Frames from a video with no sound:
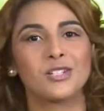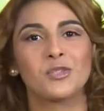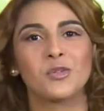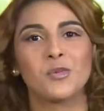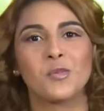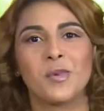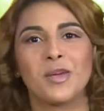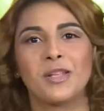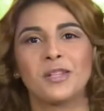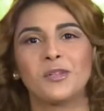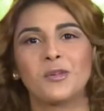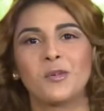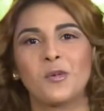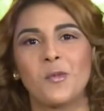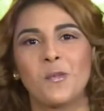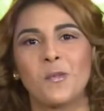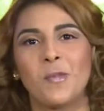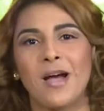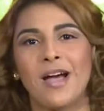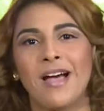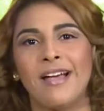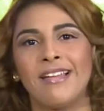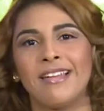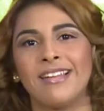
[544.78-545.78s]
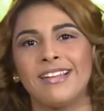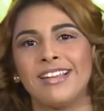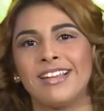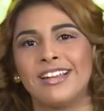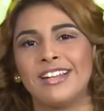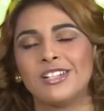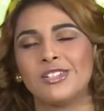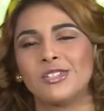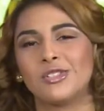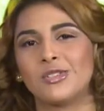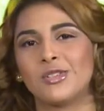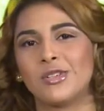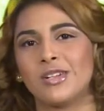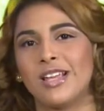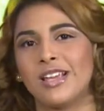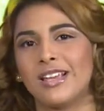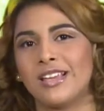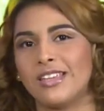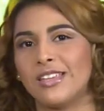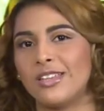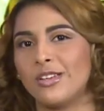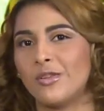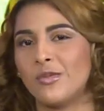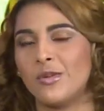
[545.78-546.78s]
su mente ocupada de leer. Yo soy las
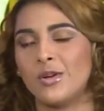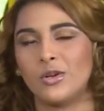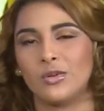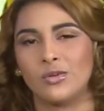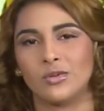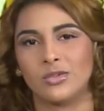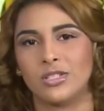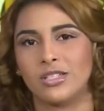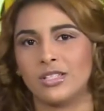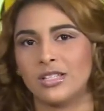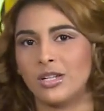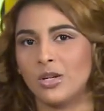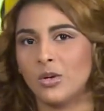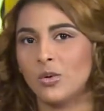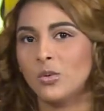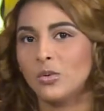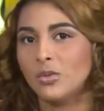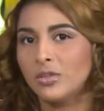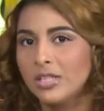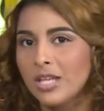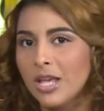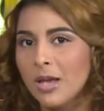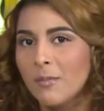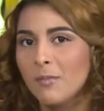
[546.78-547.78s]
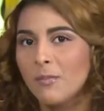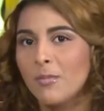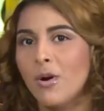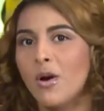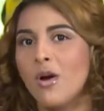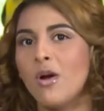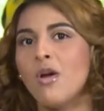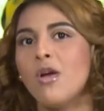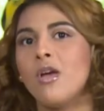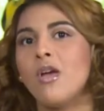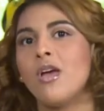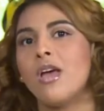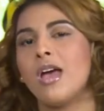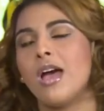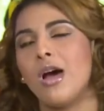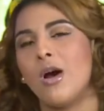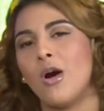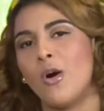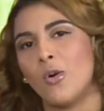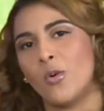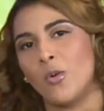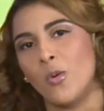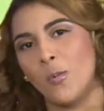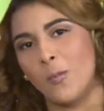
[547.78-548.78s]
que digo, bueno, si tenemos un tiempo,
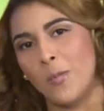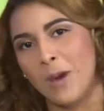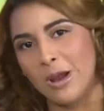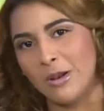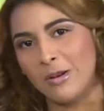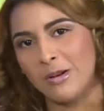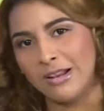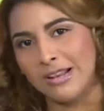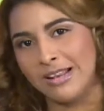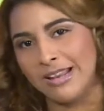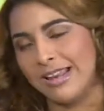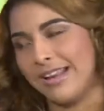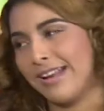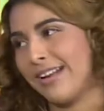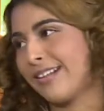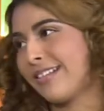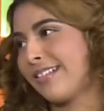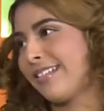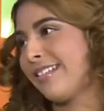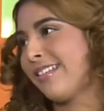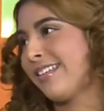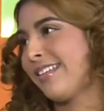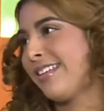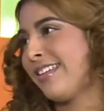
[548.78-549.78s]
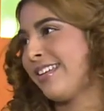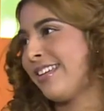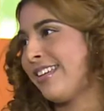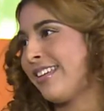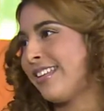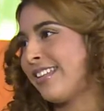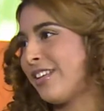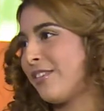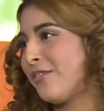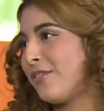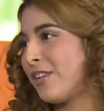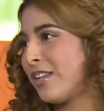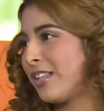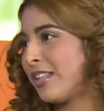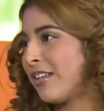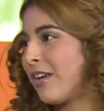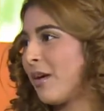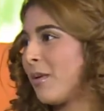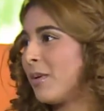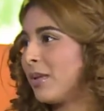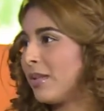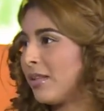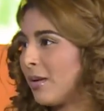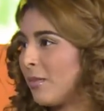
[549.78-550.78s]
ocupalo en leer y
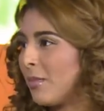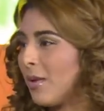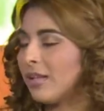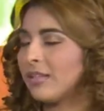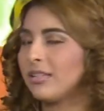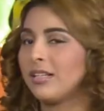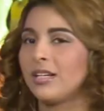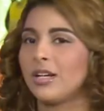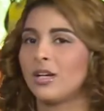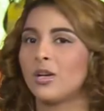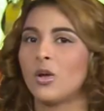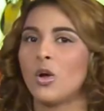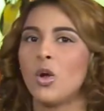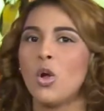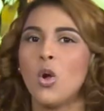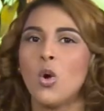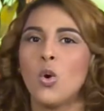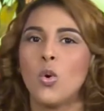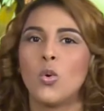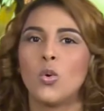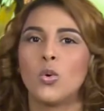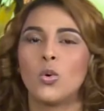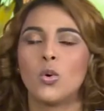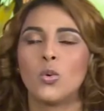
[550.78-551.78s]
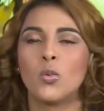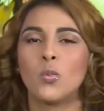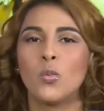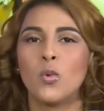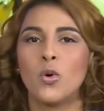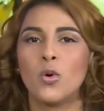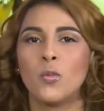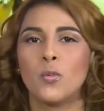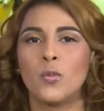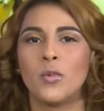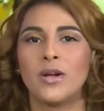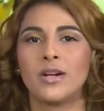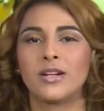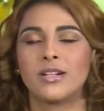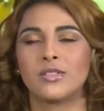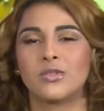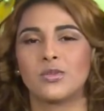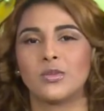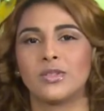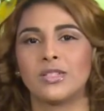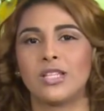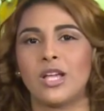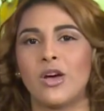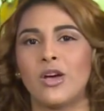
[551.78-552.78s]
definitivamente vamos a tener un muy buen
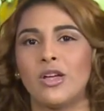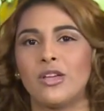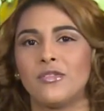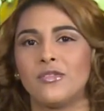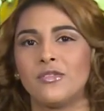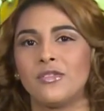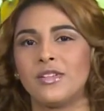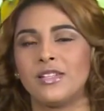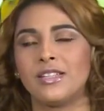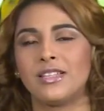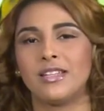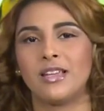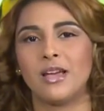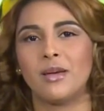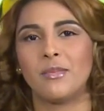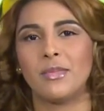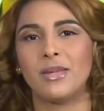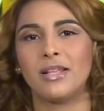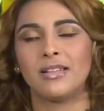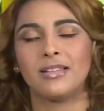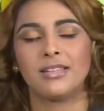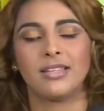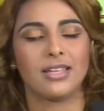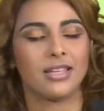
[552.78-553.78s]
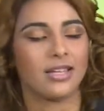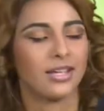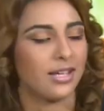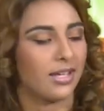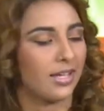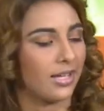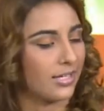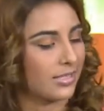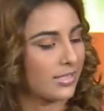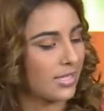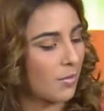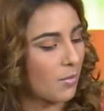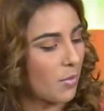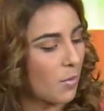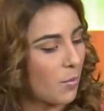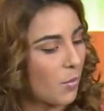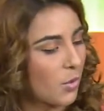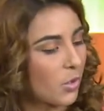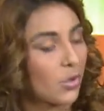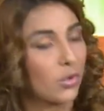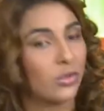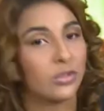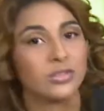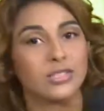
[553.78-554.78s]
resultado. Definitivamente estamos
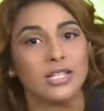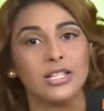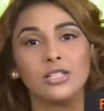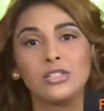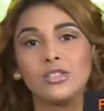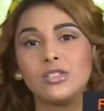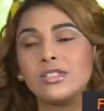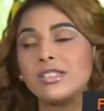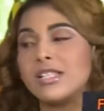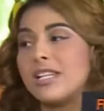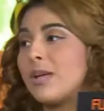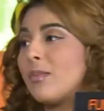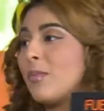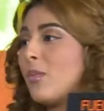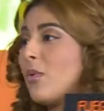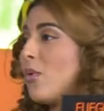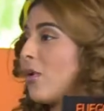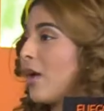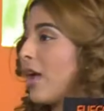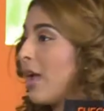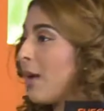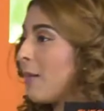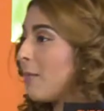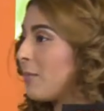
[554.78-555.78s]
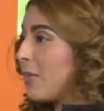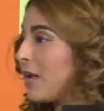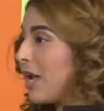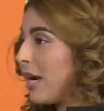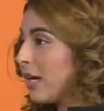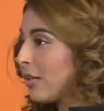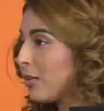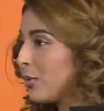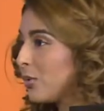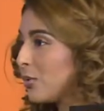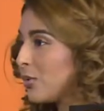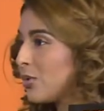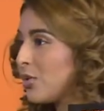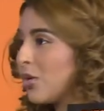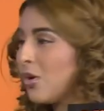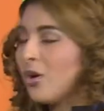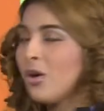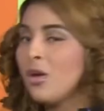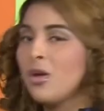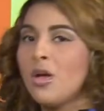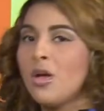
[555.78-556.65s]
muy contentos, tenemos un ejemplar tuyo,